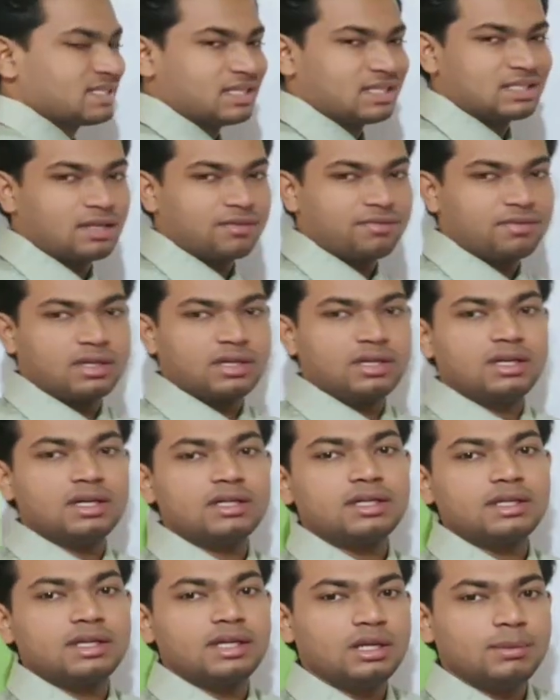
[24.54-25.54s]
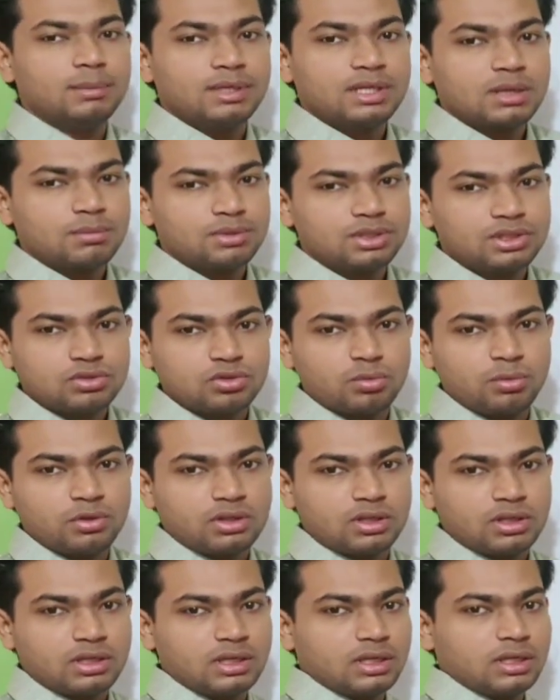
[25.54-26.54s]
गैसेस या फिर इनर्ट इलेमेंट हम जिसको
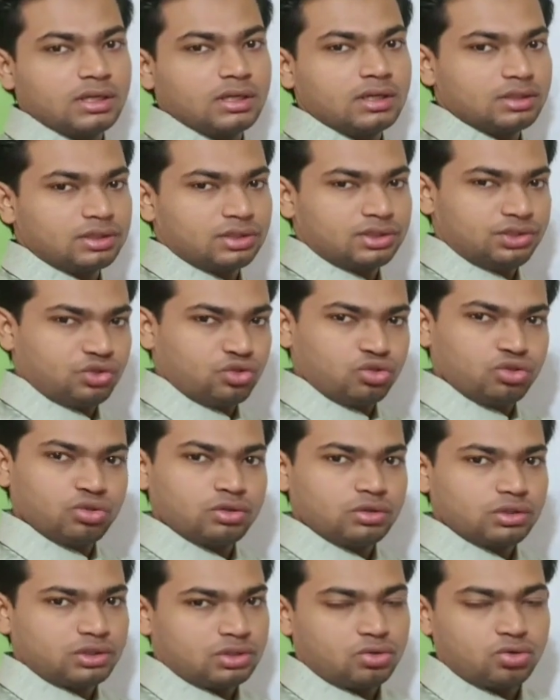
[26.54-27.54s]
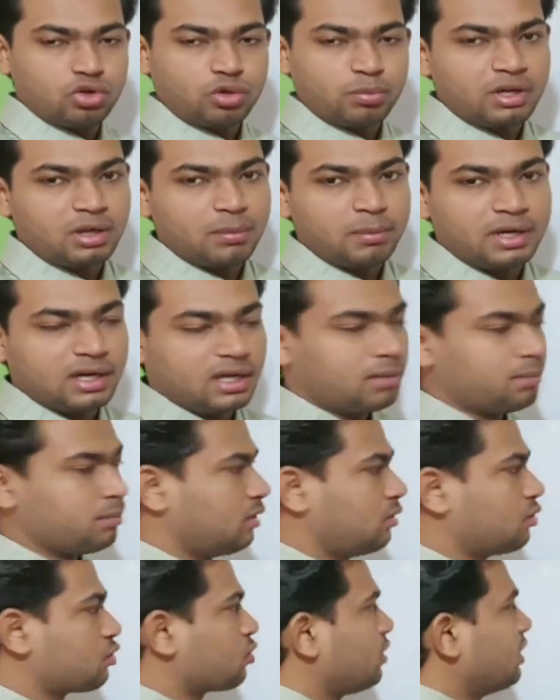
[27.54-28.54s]
बोलते हैं जीरो जीरो ग्रुप इलेमेंट है
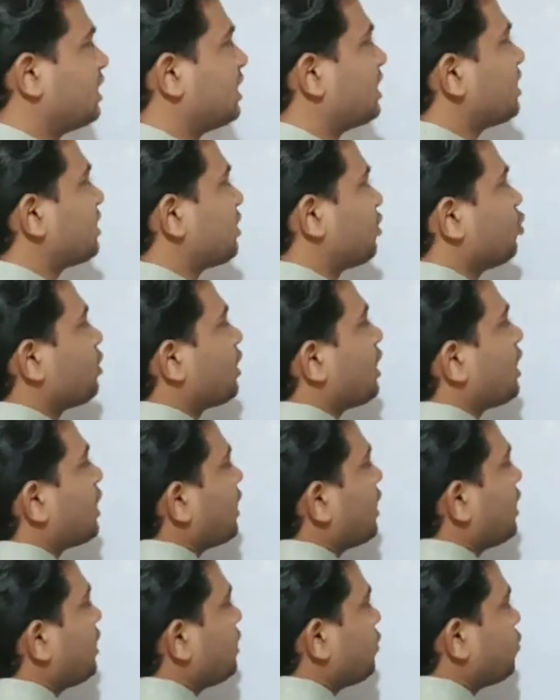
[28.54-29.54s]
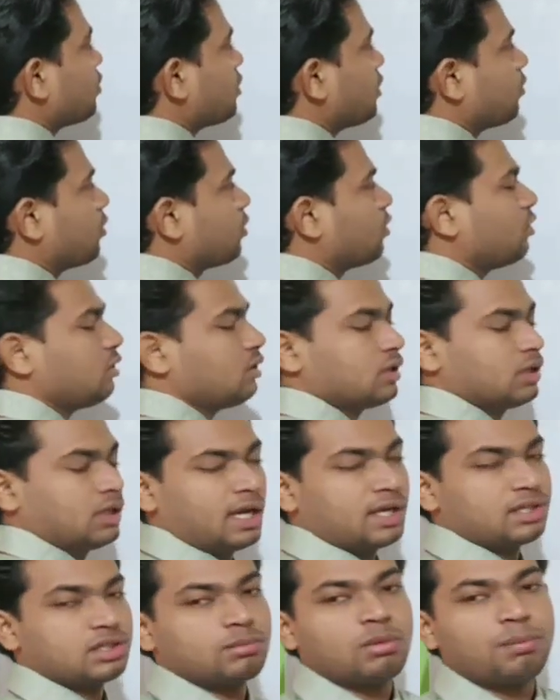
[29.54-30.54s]
अपना उसको इनर्ट क्यों कहा गया है क्योंकि वो लोग
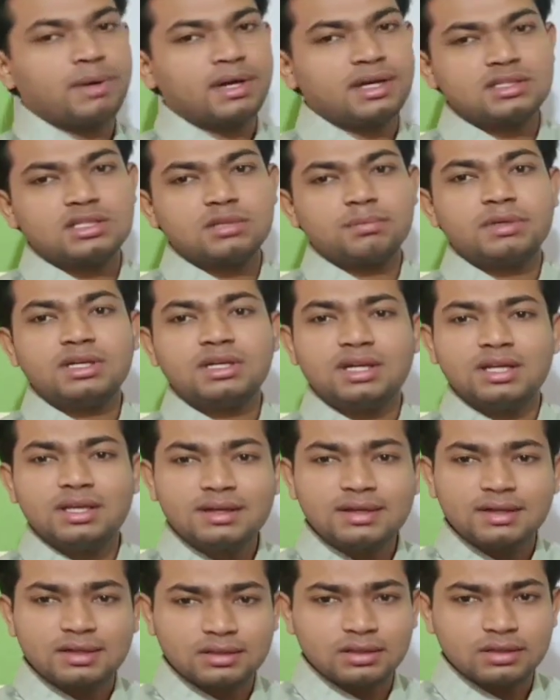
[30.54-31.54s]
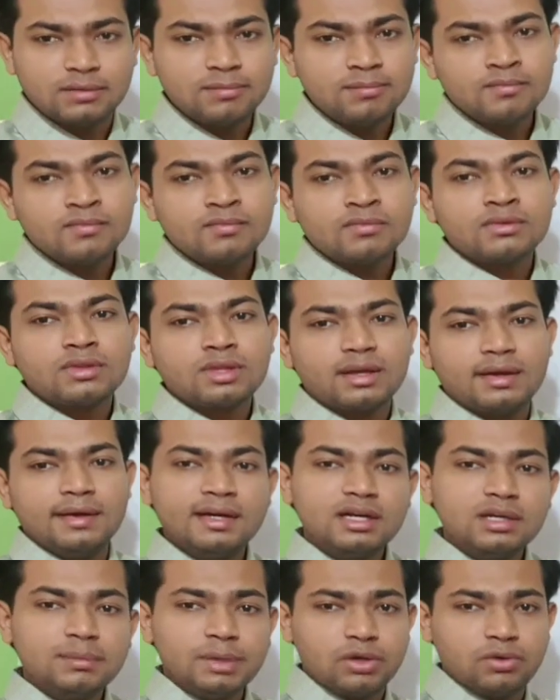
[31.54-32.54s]
रिएक्शन में पार्टिसिपेट नहीं करते हैं
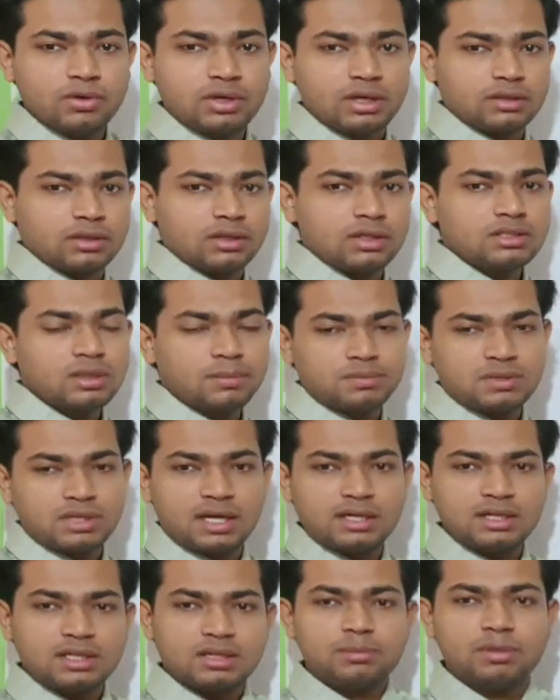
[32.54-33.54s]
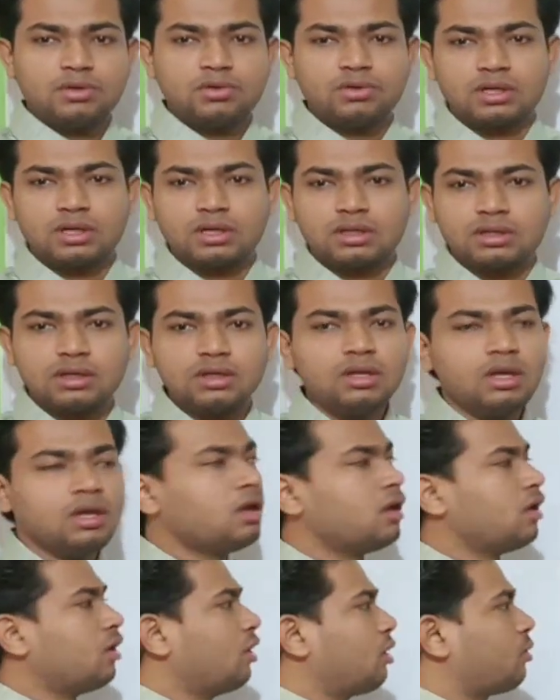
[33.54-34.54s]
इनर्ट बिहेव करते हैं सबसे हट के बिहेव करते हैं
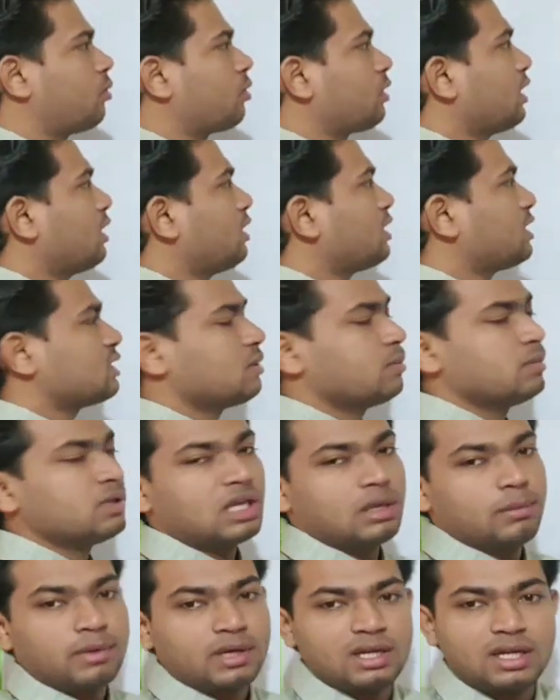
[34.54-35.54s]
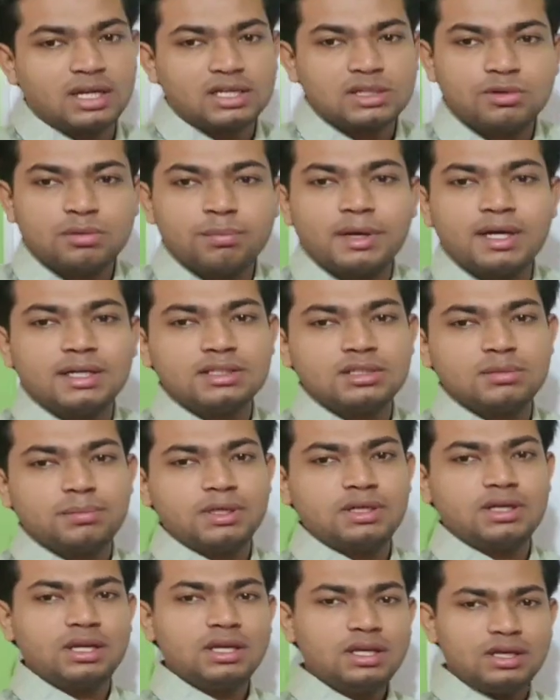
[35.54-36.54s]
और वो क्या है किसी भी केमिकल रिएक्शन में
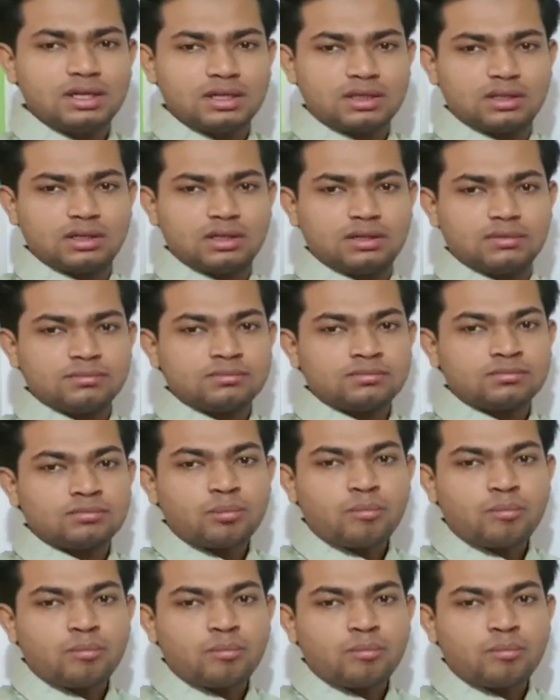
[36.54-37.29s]
पार्टिसिपेट नहीं करते हैं